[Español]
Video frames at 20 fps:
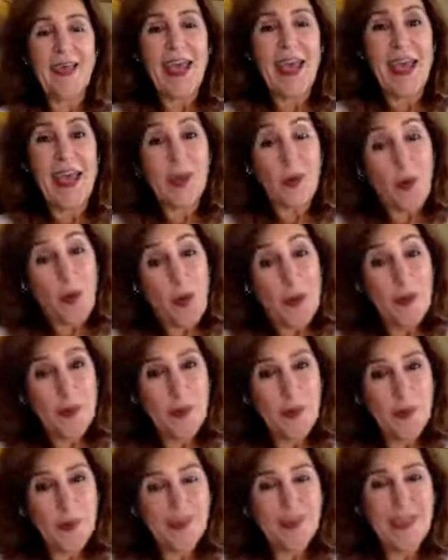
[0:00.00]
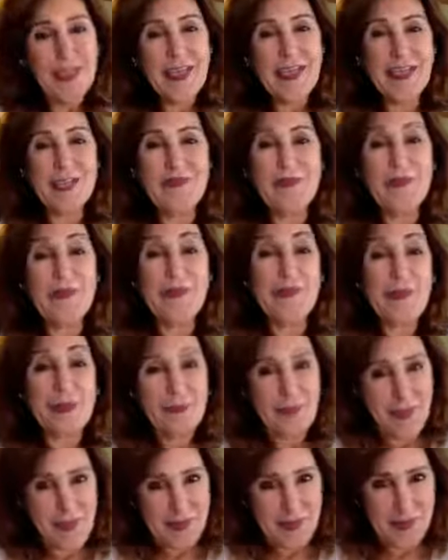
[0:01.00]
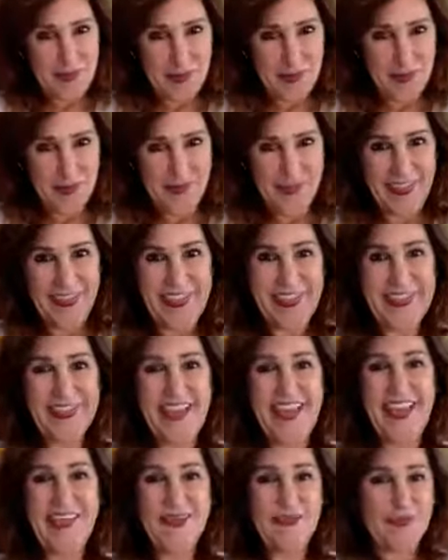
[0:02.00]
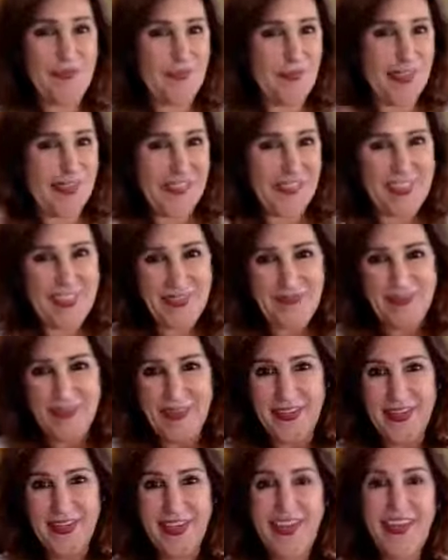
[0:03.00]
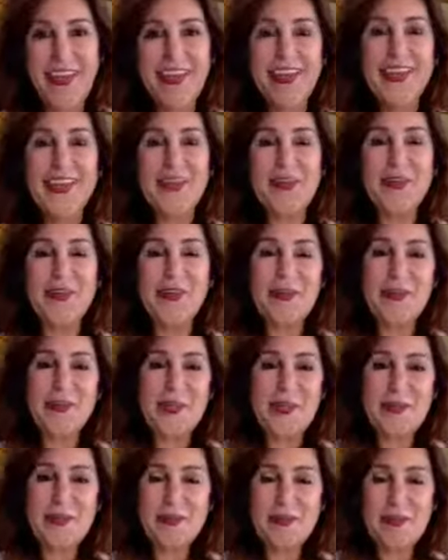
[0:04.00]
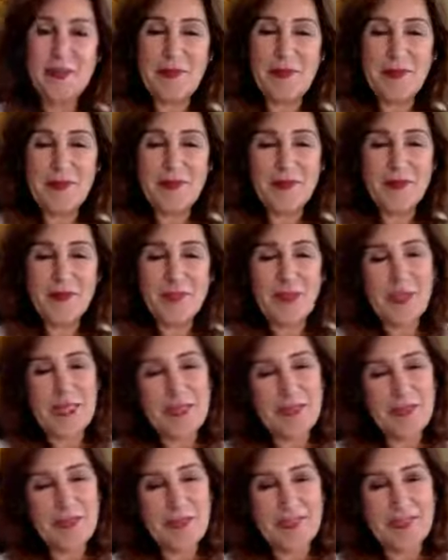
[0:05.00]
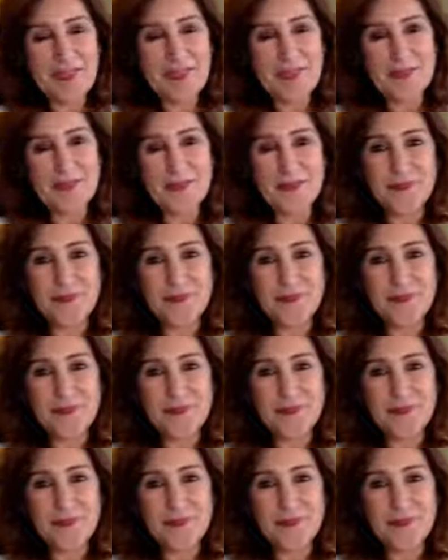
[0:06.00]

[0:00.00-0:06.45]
El cuerpo es mi... Disculpa, ¿eh? eso pasa siempre cuando es en vivo, muchas veces.